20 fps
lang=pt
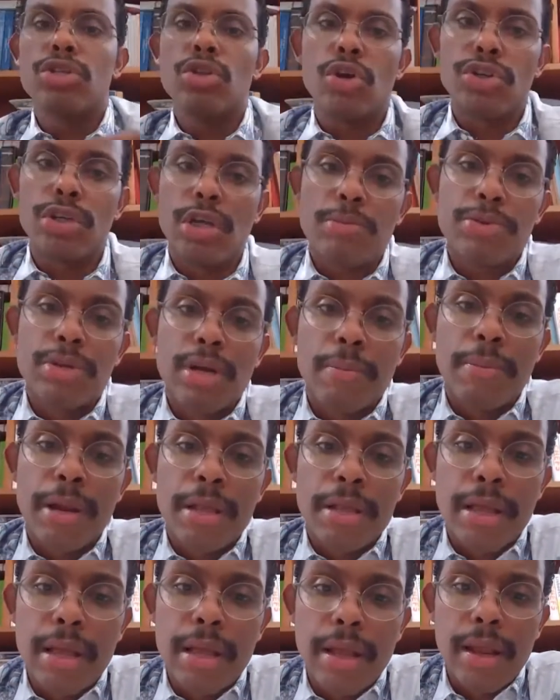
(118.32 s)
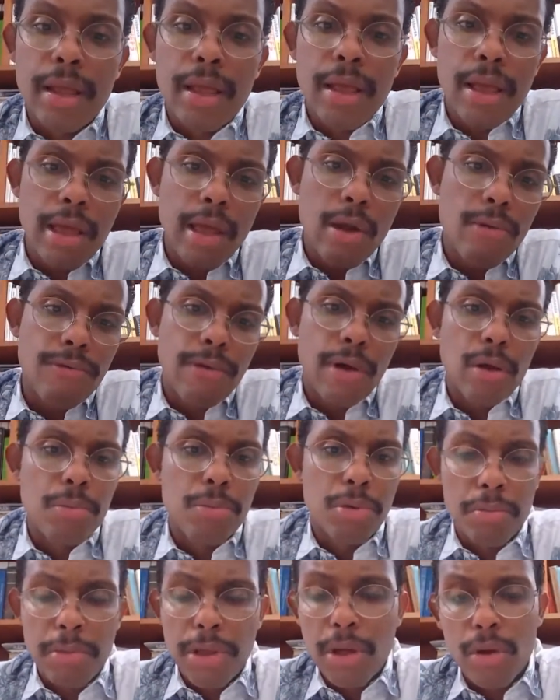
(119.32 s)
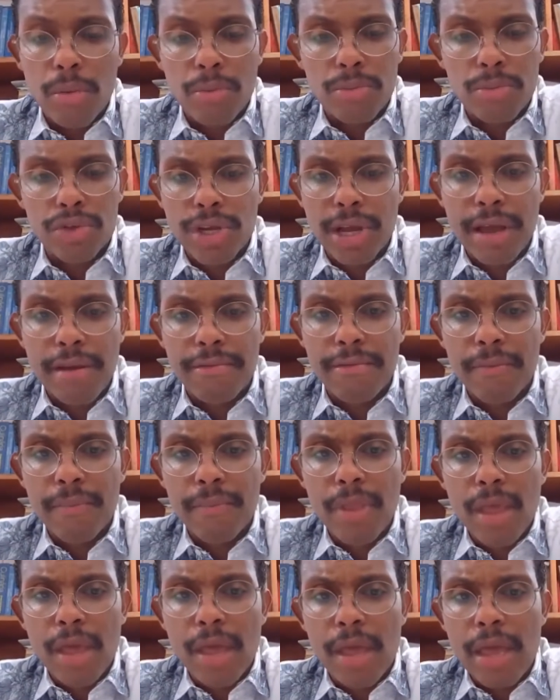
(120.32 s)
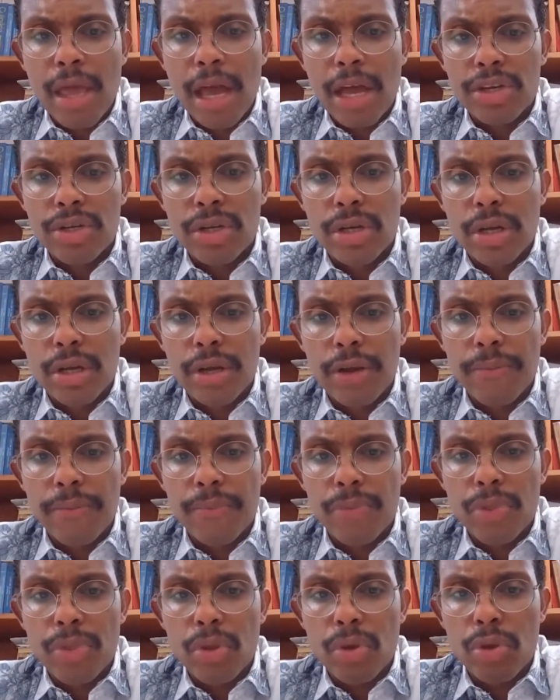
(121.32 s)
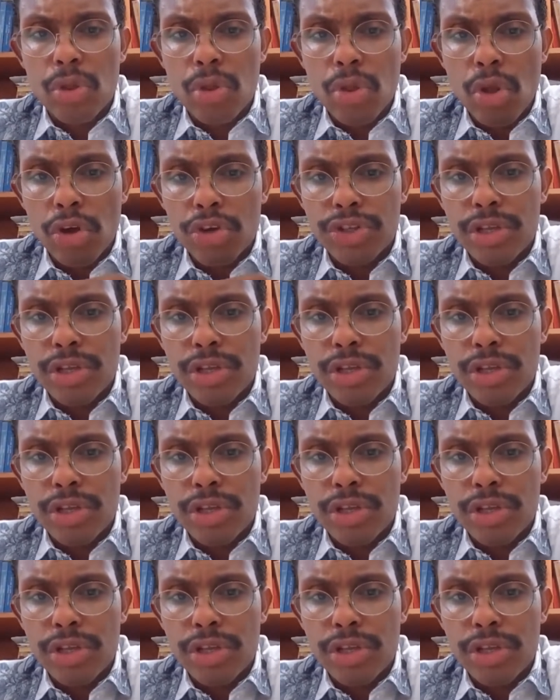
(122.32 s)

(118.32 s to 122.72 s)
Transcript: que nós temos que aprender, eu falo por mim como chefe, e acho que nós